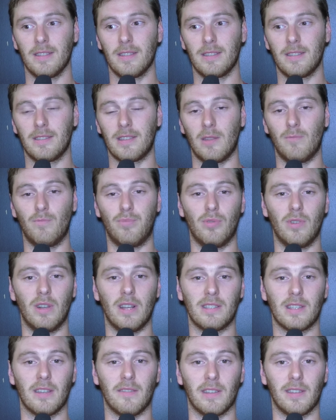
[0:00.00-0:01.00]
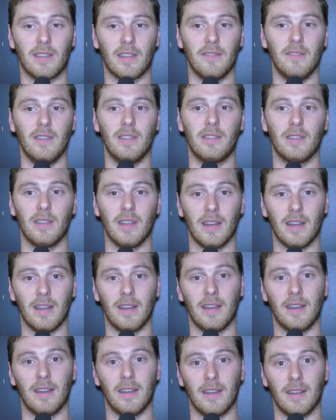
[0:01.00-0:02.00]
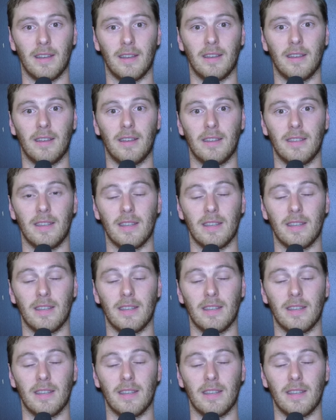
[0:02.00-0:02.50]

cette poule là ça va très vite il y a